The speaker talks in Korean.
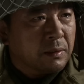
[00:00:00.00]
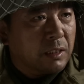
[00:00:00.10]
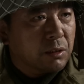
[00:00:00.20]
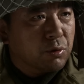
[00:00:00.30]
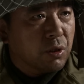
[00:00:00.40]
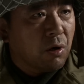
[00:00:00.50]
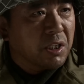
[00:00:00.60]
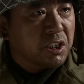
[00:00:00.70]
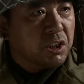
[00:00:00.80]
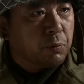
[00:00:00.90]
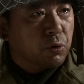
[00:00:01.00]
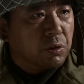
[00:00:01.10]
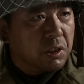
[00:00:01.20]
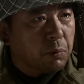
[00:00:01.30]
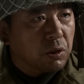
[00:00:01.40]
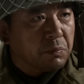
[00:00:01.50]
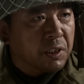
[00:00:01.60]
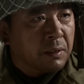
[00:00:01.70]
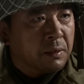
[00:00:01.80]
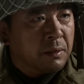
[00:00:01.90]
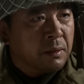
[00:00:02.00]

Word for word: 낮에도 영하 25도는 기본입니다.